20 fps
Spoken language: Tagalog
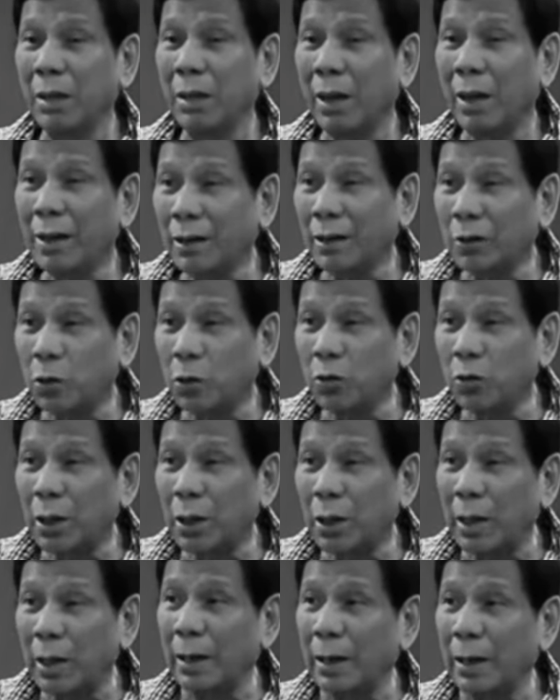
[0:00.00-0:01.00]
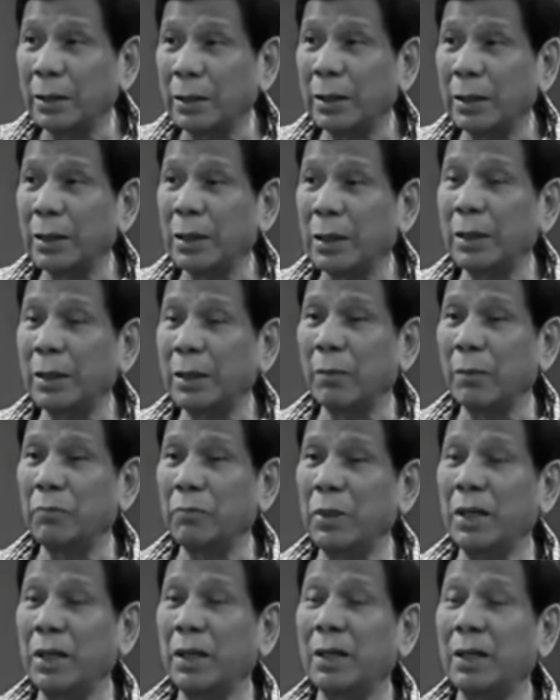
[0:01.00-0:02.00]
Milagro na lang
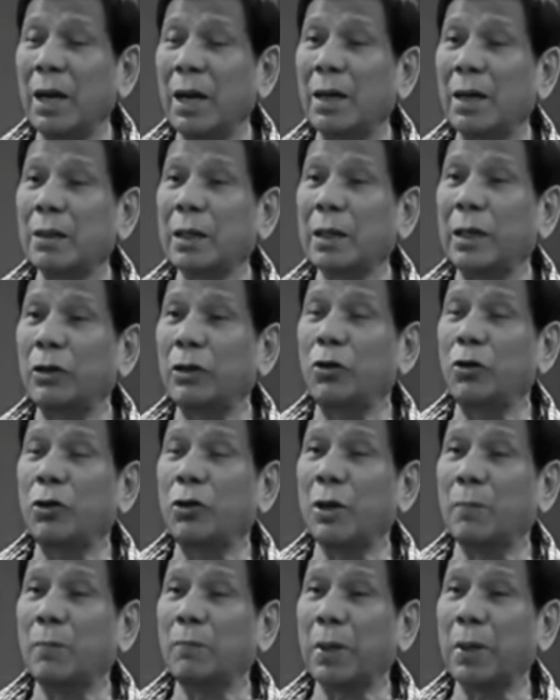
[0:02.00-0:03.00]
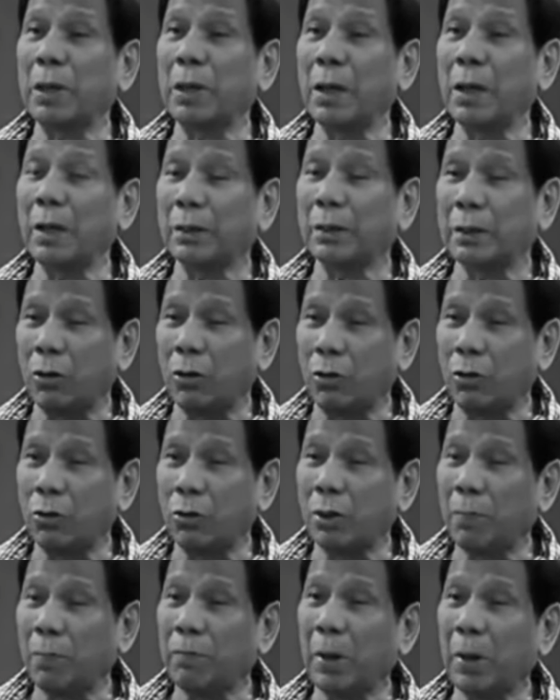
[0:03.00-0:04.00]
na binigyan kayo ng
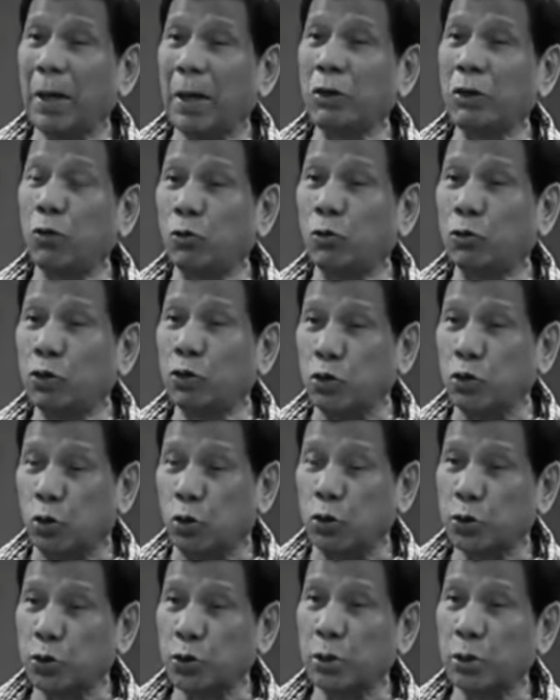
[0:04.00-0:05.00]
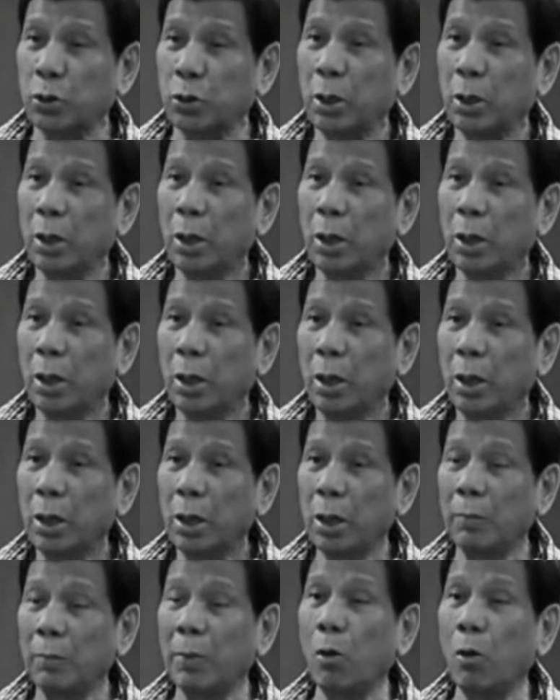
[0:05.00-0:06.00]
pagkakataon ng Panginoong Diyos
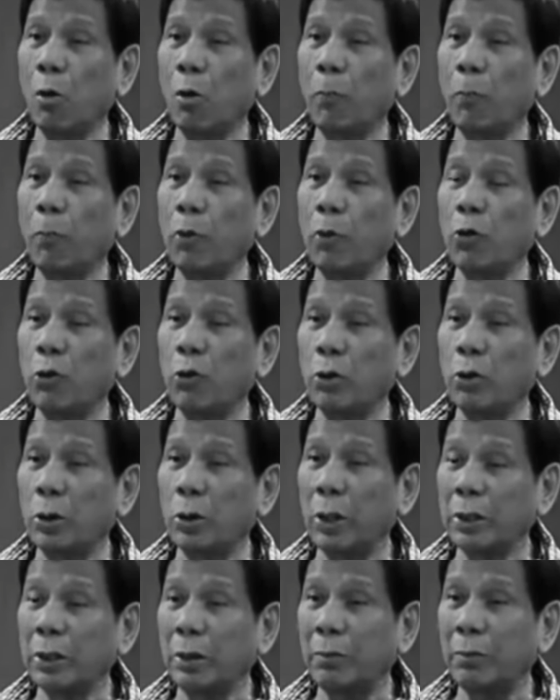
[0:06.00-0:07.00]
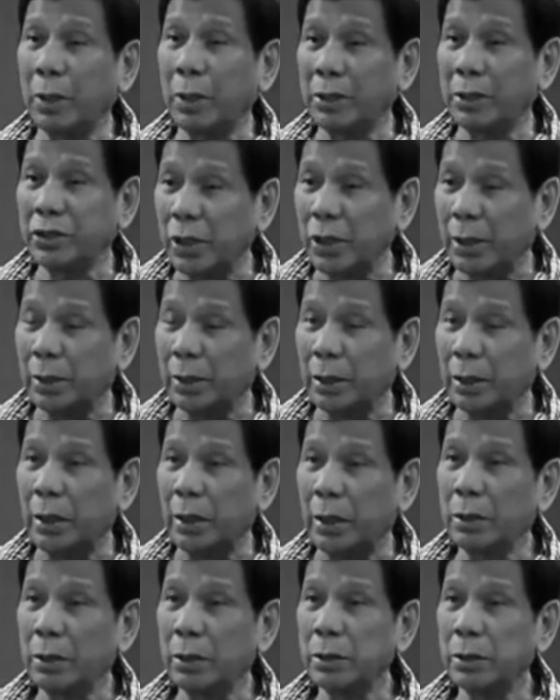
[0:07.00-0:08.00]
na maupo lang naman
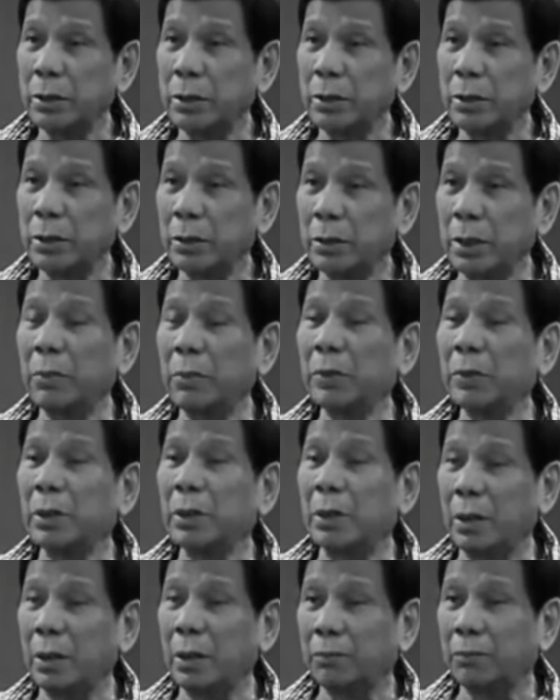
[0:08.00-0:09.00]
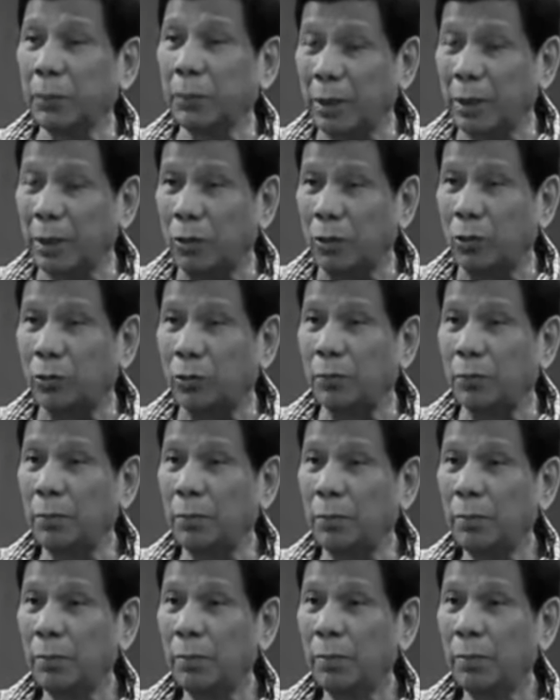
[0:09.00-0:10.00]
sana ng madaling
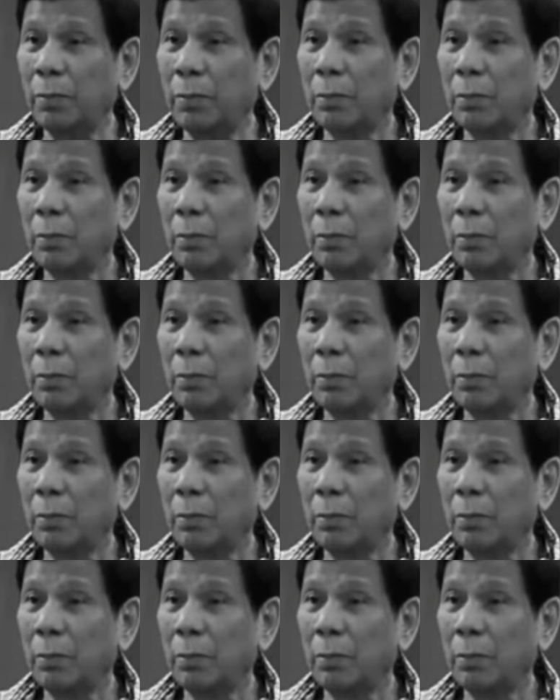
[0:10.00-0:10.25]
panahon